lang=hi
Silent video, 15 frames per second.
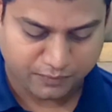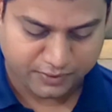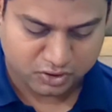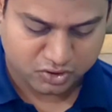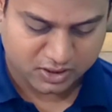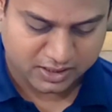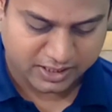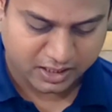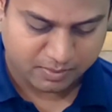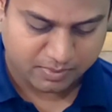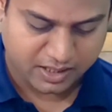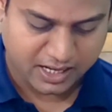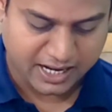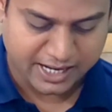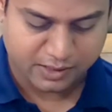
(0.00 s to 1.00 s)
प्रोफेशनल
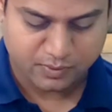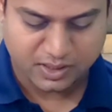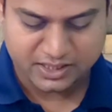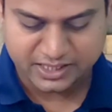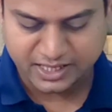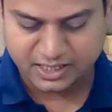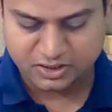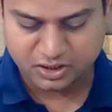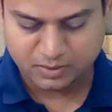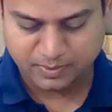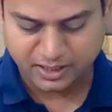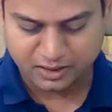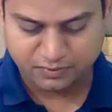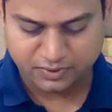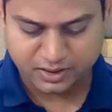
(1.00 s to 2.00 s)
गेम है हाई क्वालिटी एजेंट
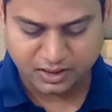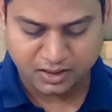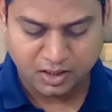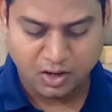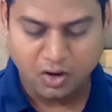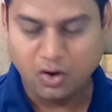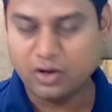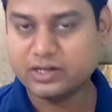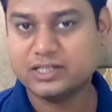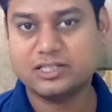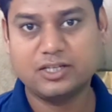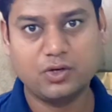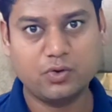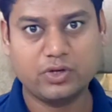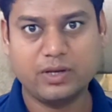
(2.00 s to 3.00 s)
बेनिफिट है और
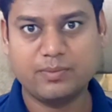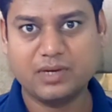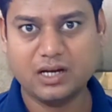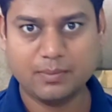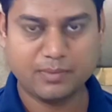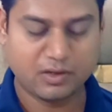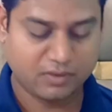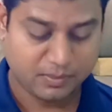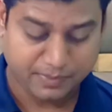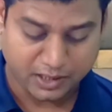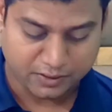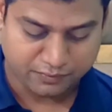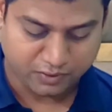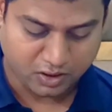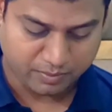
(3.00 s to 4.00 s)
कसिनो गेम का नंबर वन
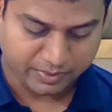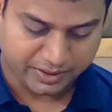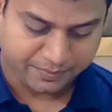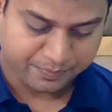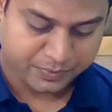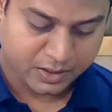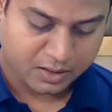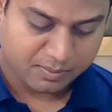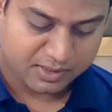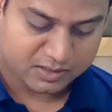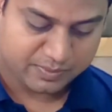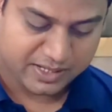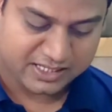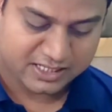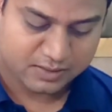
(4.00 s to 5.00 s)
प्लेटफॉर्म है
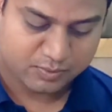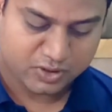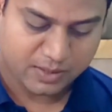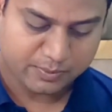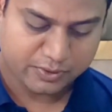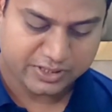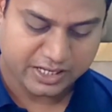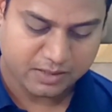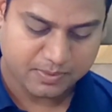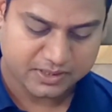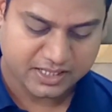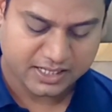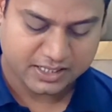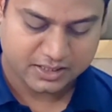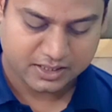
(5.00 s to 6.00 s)
बस मेन चीज़ मुझे आपको यही
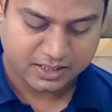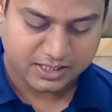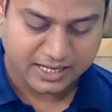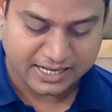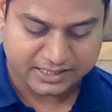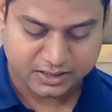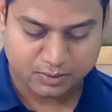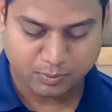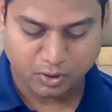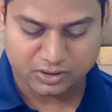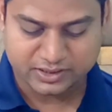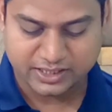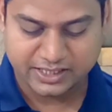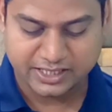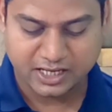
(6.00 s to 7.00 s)
बतानी थी कि ऐसे
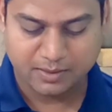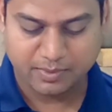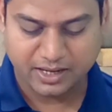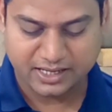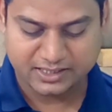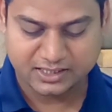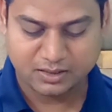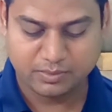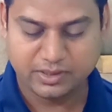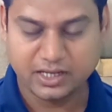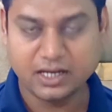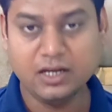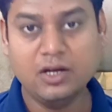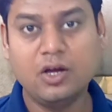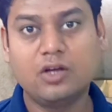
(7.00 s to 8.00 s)
बहुत सारी गेम है ऐसी भी
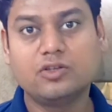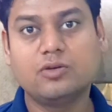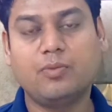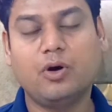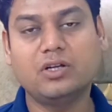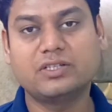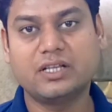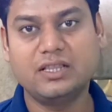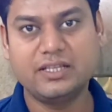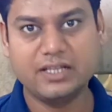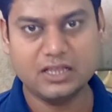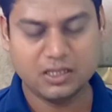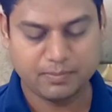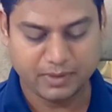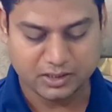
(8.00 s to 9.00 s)
हैं जो बहुत जल्दी
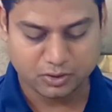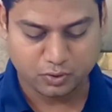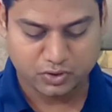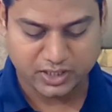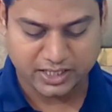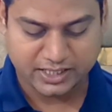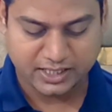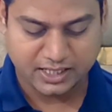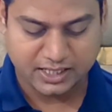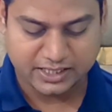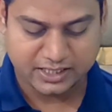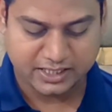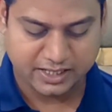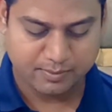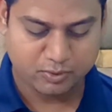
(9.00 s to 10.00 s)
जल्दी बंद हो जा रही है
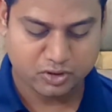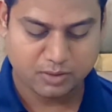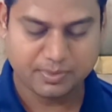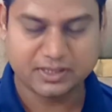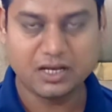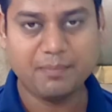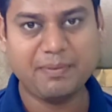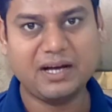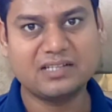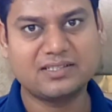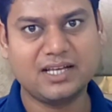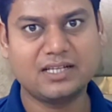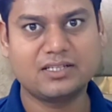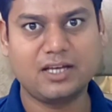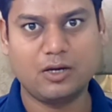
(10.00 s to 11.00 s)
लेकिन ये मुझे पता है पाँच
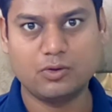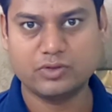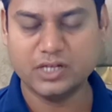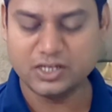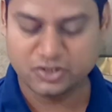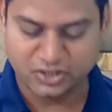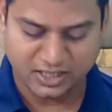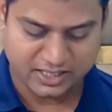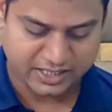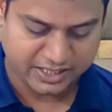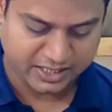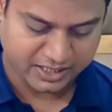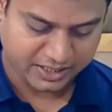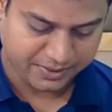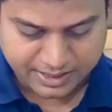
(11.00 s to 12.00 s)
सात सालों से चल
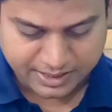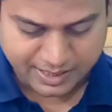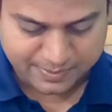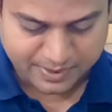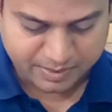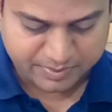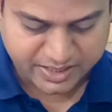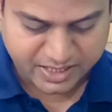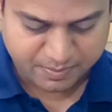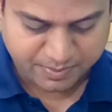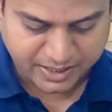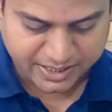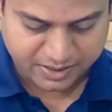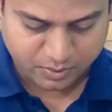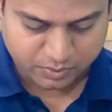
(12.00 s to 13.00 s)
रही यहाँ पे आप देख
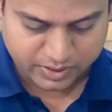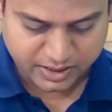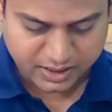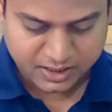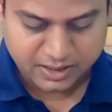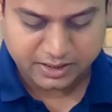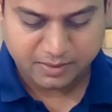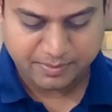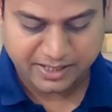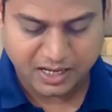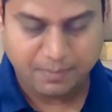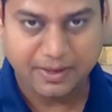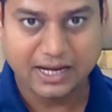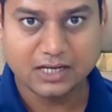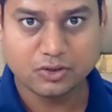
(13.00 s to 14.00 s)
पा रहे होंगे कि
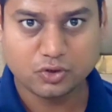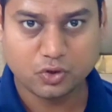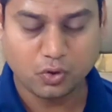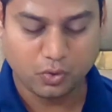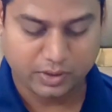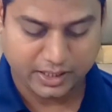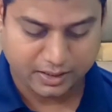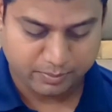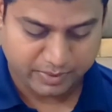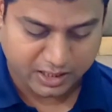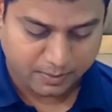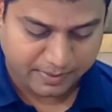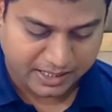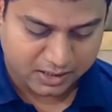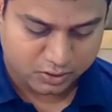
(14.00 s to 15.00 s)
मेरा बैलेंस शो हो रहा है
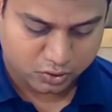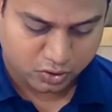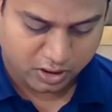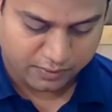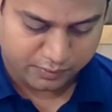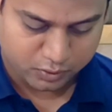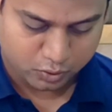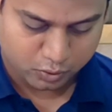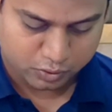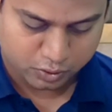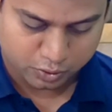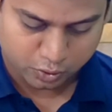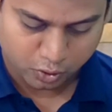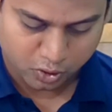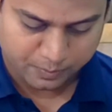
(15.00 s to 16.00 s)
मेरा बैलेंस जो है वो दो
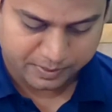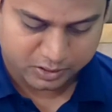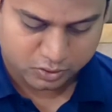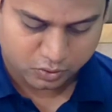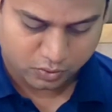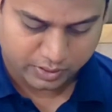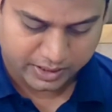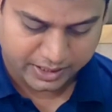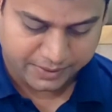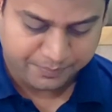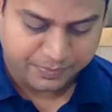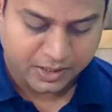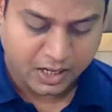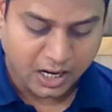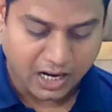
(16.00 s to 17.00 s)
सौ शो हो रहा है
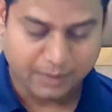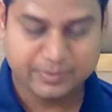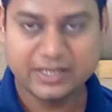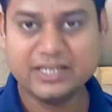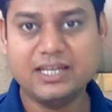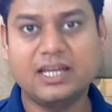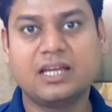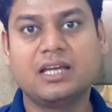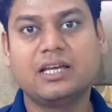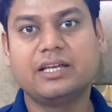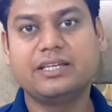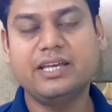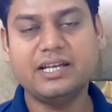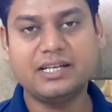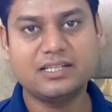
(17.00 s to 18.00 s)
अब देखिए
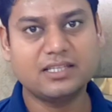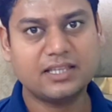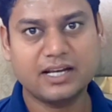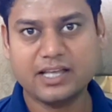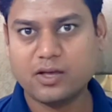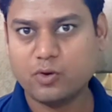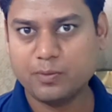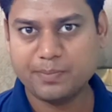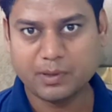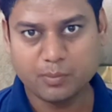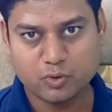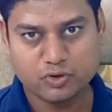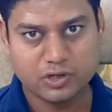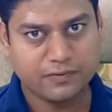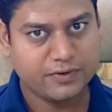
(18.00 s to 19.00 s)
ये किसी तरह की कोई
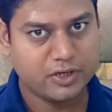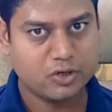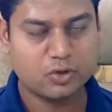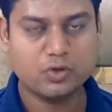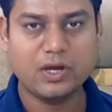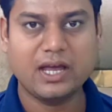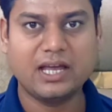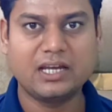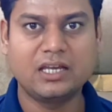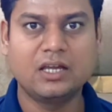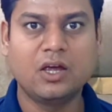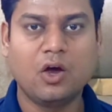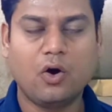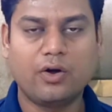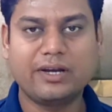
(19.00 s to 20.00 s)
प्रमोशन वीडियो तो है नहीं
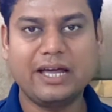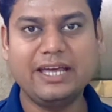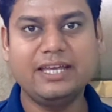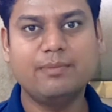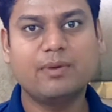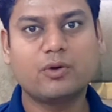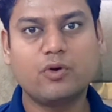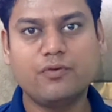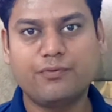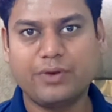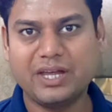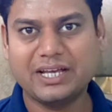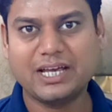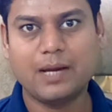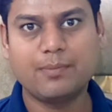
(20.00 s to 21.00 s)
और ना ही मैं कोई
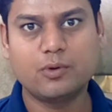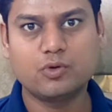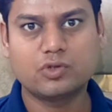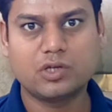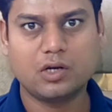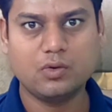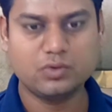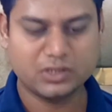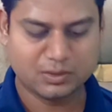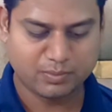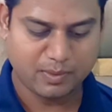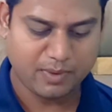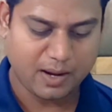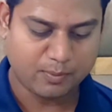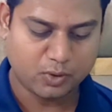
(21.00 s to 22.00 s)
फेक ऐप यूज़ करूँ
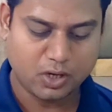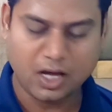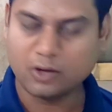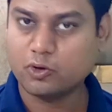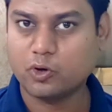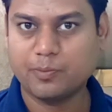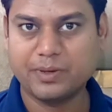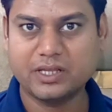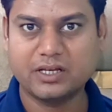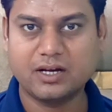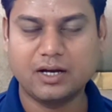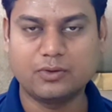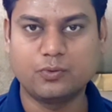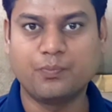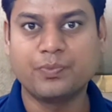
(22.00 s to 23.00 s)
जिसमें मैं आपको लाखों रुपए
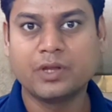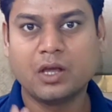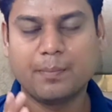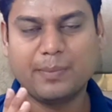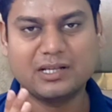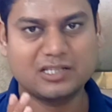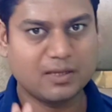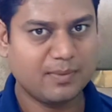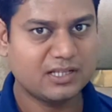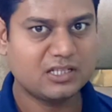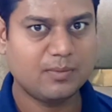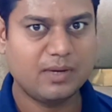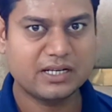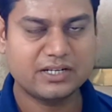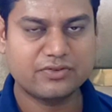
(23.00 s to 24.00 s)
दिखा दूँ मैं समझ
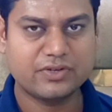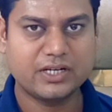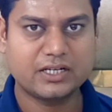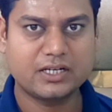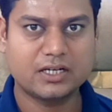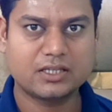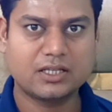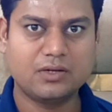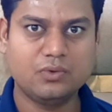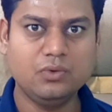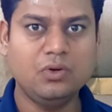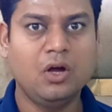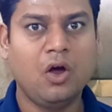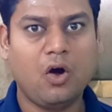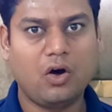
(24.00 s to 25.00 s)
संभल के ट्रेड करता
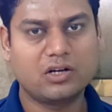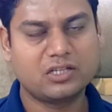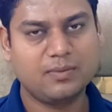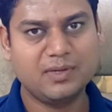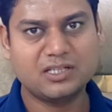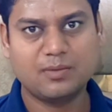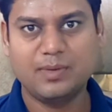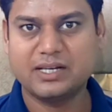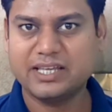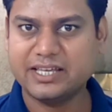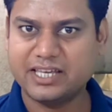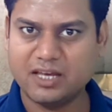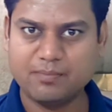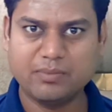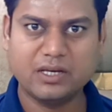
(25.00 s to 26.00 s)
हूँ और समझ संभल के
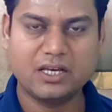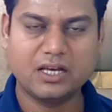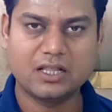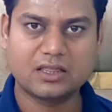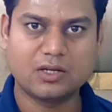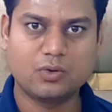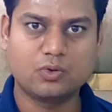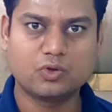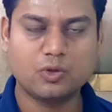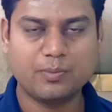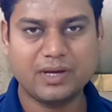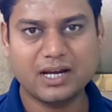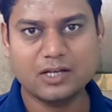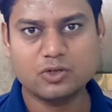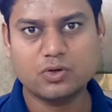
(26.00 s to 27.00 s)
गेम भी खेलता हूँ तो
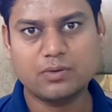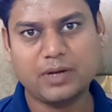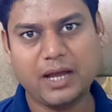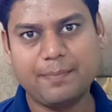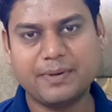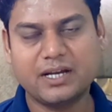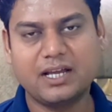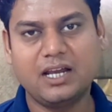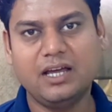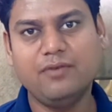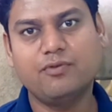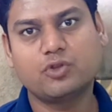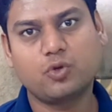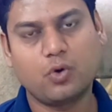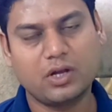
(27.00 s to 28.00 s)
मेरा जो कैपिटल है
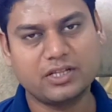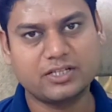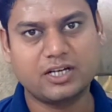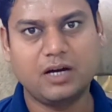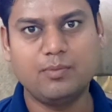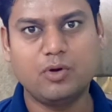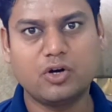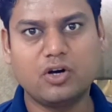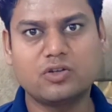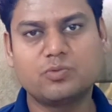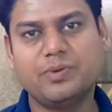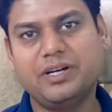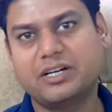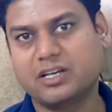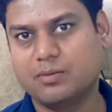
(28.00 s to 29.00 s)
वो थोड़ा सा कम होगा और उस
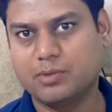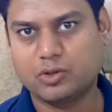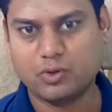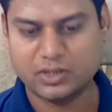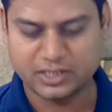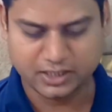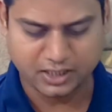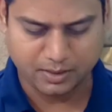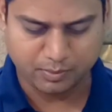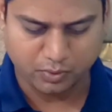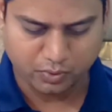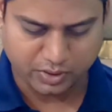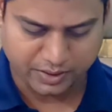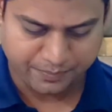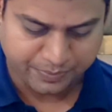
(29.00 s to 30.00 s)
पर रिटर्न भी थोड़ा सा कम
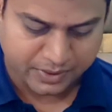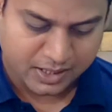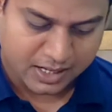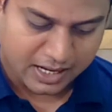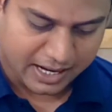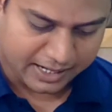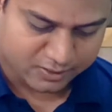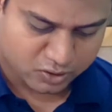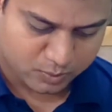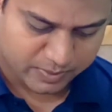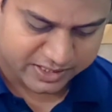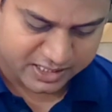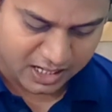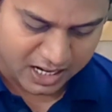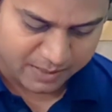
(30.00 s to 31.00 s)
होगा एक्चुअल
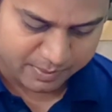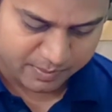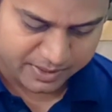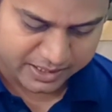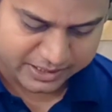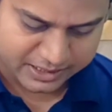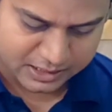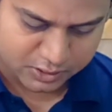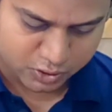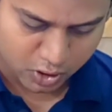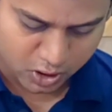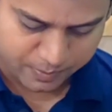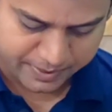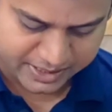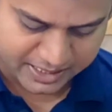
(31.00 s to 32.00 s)
में यहाँ पर मैंने कल
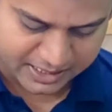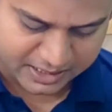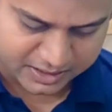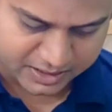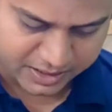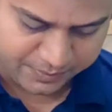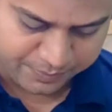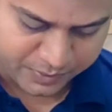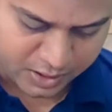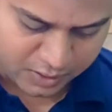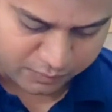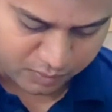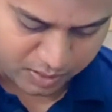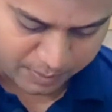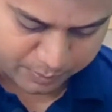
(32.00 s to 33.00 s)
सौ रुपये डाले थे
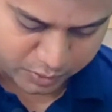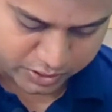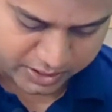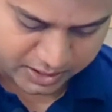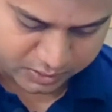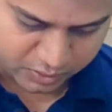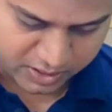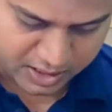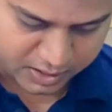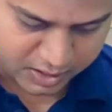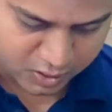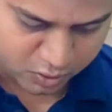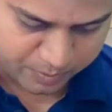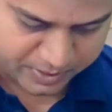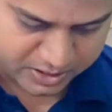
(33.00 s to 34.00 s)
मैं आपको दिखाता हूँ यहाँ
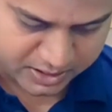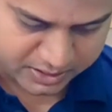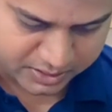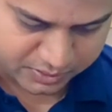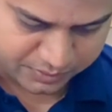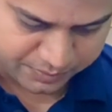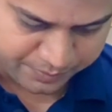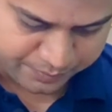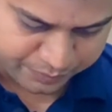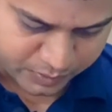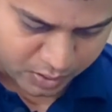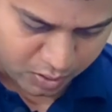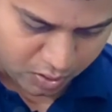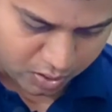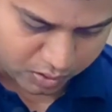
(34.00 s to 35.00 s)
अकाउंट पर जाता हूँ
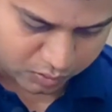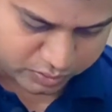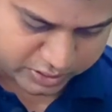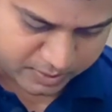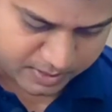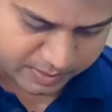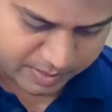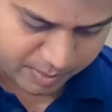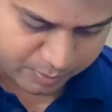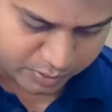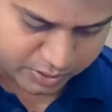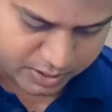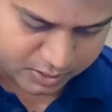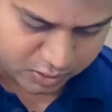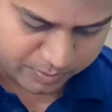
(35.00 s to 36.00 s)
और उसके बाद मैं
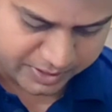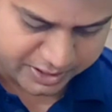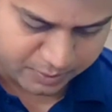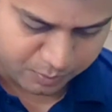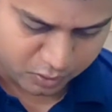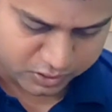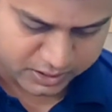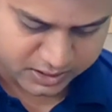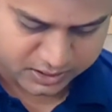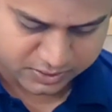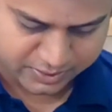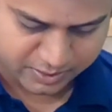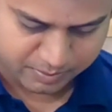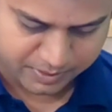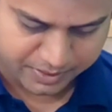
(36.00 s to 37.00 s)
आपको दिखाता हूँ मेरी डिपॉजिट
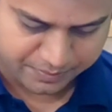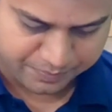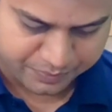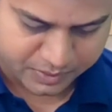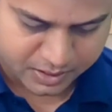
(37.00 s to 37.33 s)
हिस्ट्री पर